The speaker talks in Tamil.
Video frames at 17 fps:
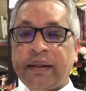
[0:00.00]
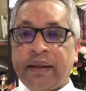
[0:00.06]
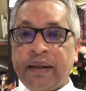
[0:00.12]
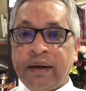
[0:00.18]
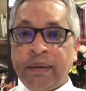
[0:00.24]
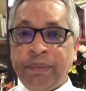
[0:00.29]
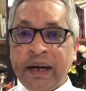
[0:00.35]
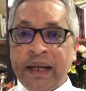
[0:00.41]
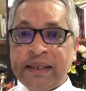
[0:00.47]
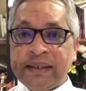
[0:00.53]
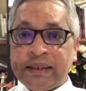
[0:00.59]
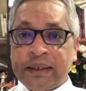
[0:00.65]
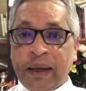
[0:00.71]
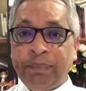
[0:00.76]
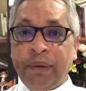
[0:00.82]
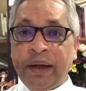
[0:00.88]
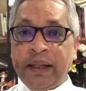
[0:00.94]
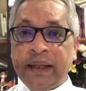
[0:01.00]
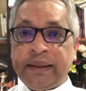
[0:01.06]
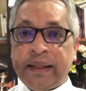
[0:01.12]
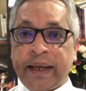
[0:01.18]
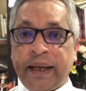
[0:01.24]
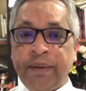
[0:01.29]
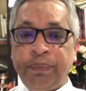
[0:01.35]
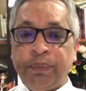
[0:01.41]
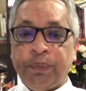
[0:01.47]
திருமண
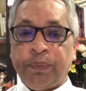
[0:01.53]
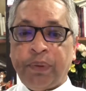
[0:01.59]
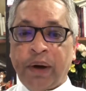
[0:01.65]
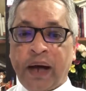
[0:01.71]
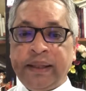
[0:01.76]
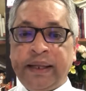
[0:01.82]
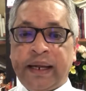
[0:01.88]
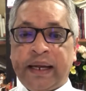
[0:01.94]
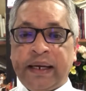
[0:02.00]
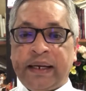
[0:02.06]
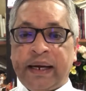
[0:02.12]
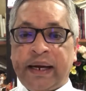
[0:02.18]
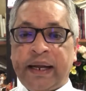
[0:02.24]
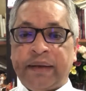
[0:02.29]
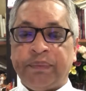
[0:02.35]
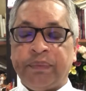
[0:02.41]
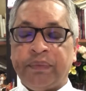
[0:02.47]
சம்மதத்தையும் பாதிக்கின்றன